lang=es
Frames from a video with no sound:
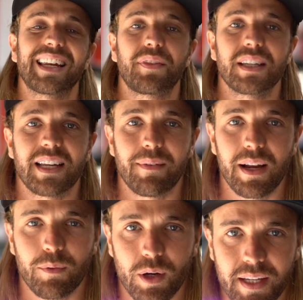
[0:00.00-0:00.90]
gracias a
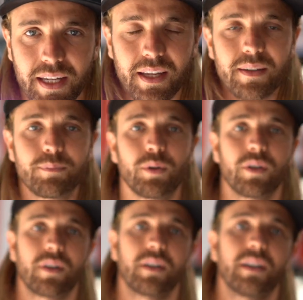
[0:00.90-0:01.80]
Valvoline
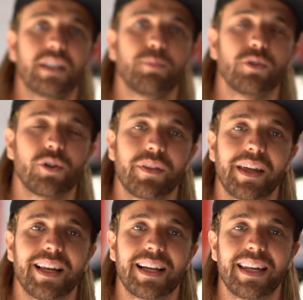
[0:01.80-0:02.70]
por
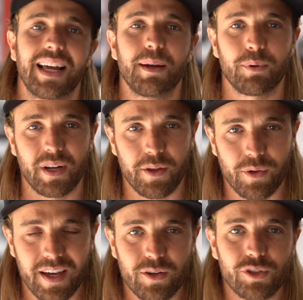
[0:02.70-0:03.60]
sponsorizar el canal, por
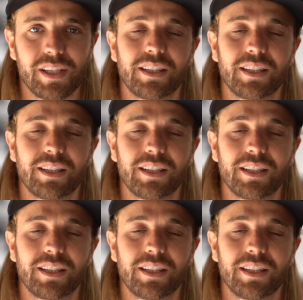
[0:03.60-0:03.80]
ayudarnos